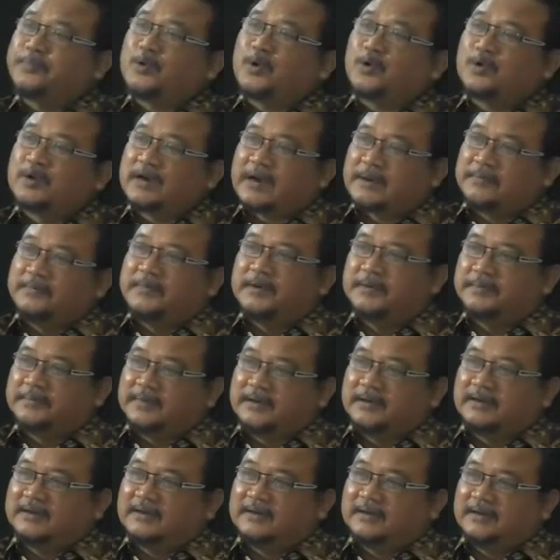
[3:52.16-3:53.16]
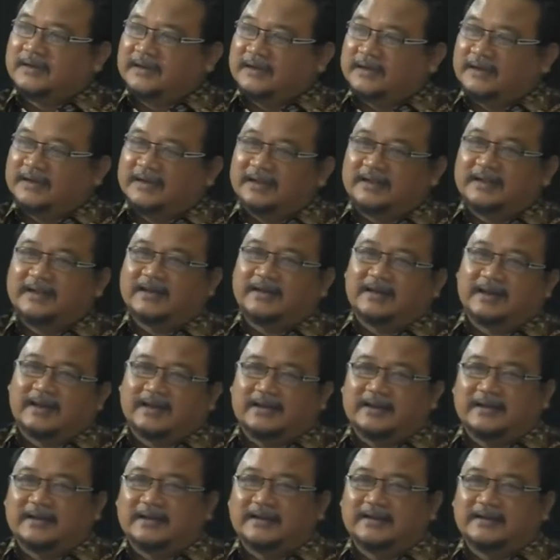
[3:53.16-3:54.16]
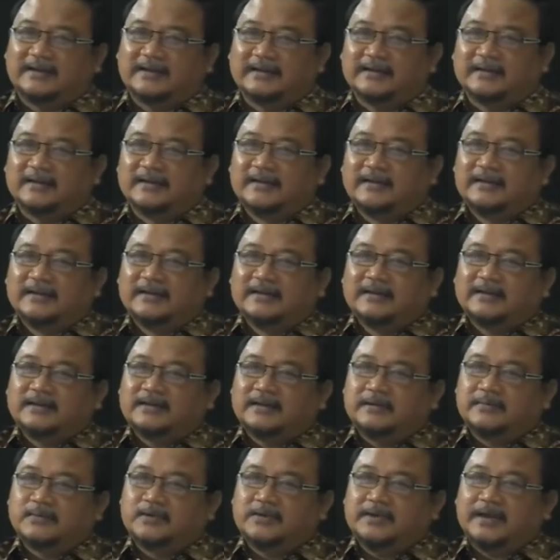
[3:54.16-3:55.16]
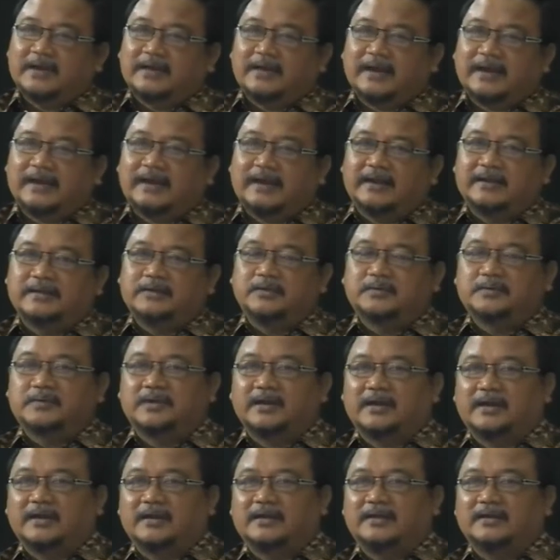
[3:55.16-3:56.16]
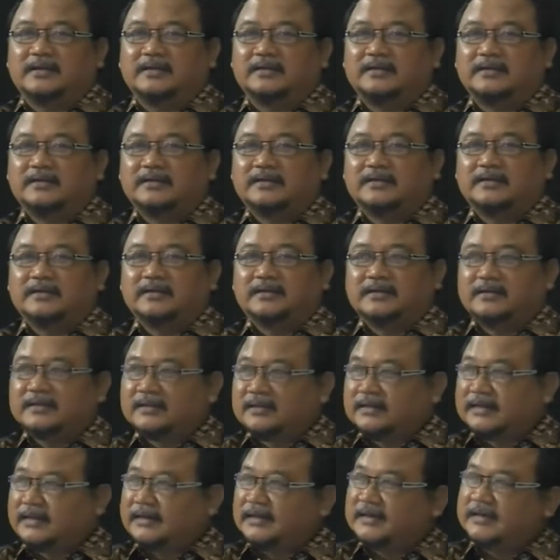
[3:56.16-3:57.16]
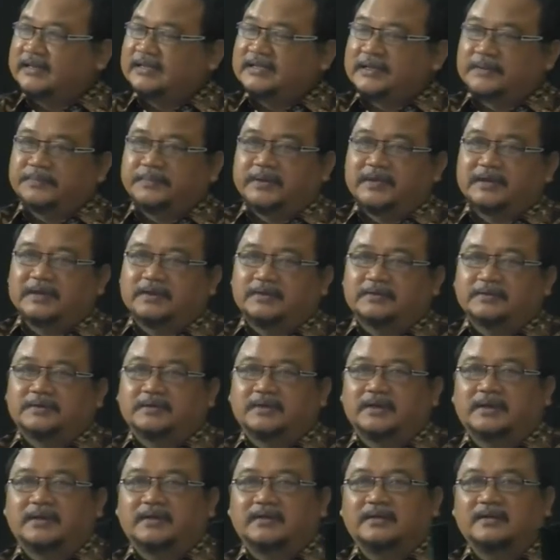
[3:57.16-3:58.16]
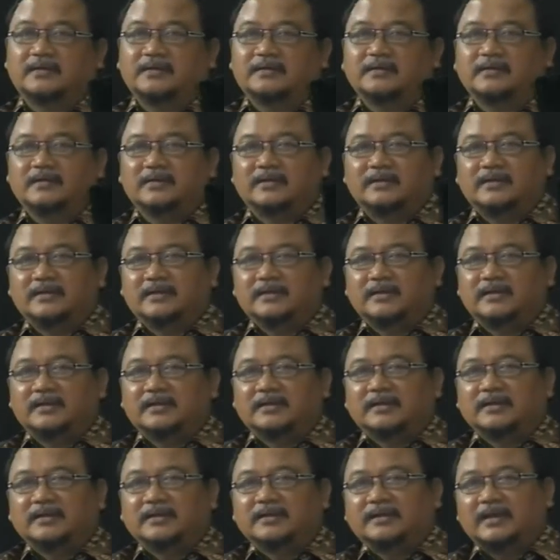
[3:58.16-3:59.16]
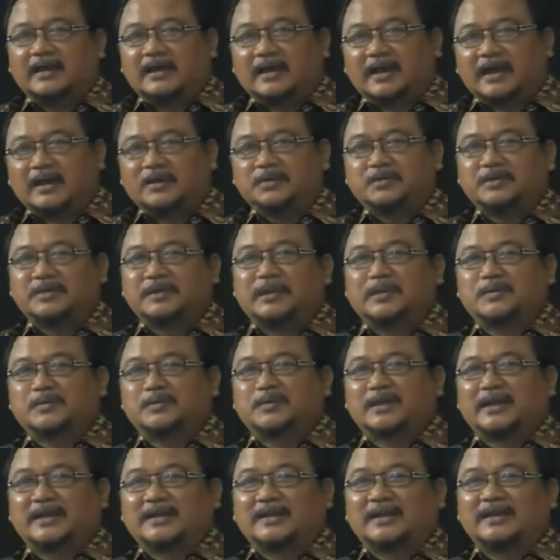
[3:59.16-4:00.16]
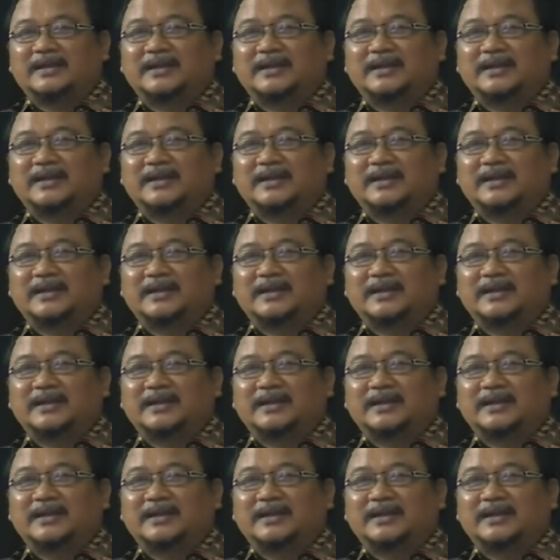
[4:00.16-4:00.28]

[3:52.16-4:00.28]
program lah Pak. Ini dari ada ini. Kemudian hal lain juga tadi disampaikan juga yang harus kita uraikan